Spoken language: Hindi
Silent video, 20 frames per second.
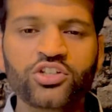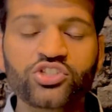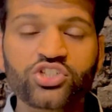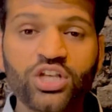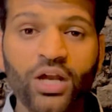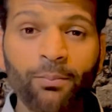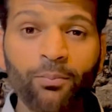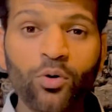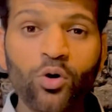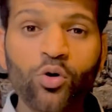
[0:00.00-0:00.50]

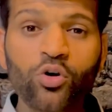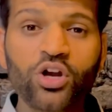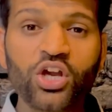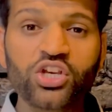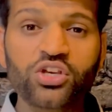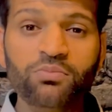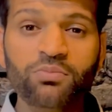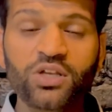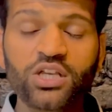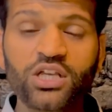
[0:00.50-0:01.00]
जम्मू
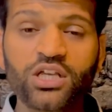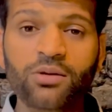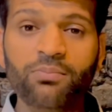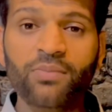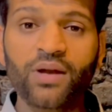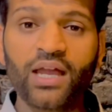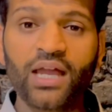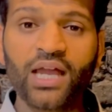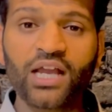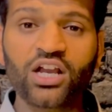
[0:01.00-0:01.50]
कश्मीर
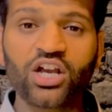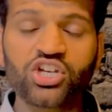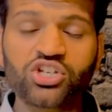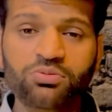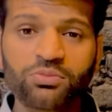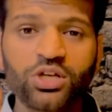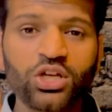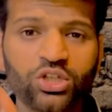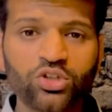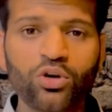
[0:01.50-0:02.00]
में
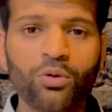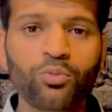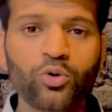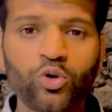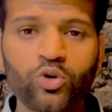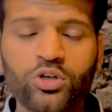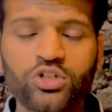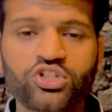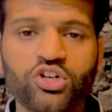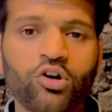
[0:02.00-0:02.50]
कश्मीर तो
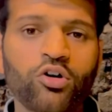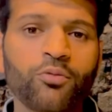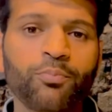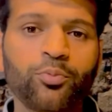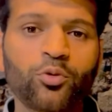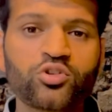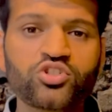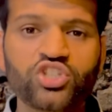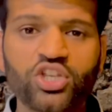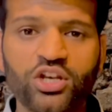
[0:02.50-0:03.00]
भूल जाओ
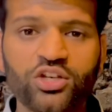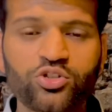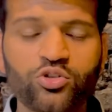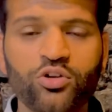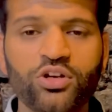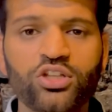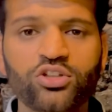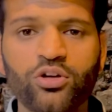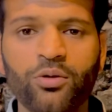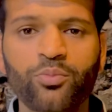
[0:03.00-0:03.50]
पुंछ
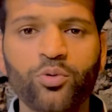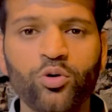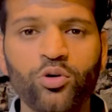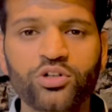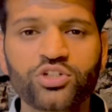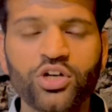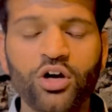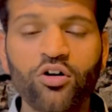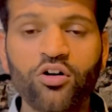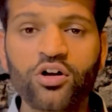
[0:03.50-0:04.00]
रजौरी तो भूल
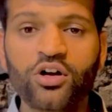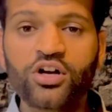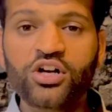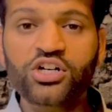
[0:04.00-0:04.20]
जाओ